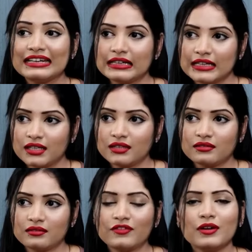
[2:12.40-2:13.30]
ఇడ్లీ
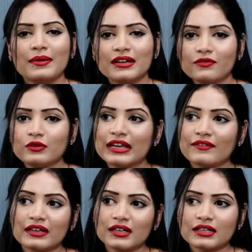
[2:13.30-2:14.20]
ఫర్మెంటెడ్ ఫుడ్
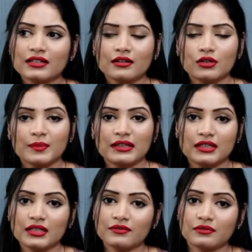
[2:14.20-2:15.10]
ఏవైనా కానీ దాంట్లో
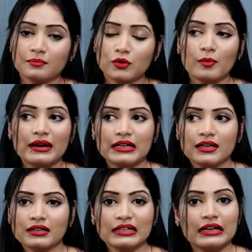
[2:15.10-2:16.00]
మనకి
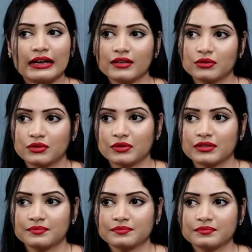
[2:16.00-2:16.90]
ప్రోబయోటిక్ కంటెంట్ హై
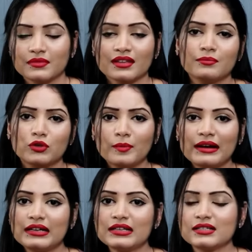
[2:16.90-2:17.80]
ఉంటుంది
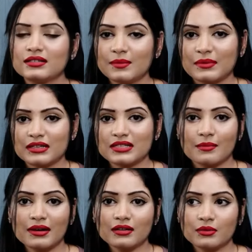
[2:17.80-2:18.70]
ప్రోబయోటిక్స్ అంటే మన
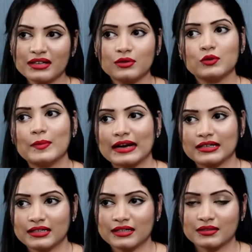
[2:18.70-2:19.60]
స్టమక్లో ఉండే గుడ్
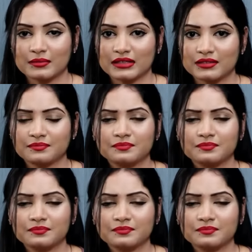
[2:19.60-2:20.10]
బ్యాక్టీరియా అనమాట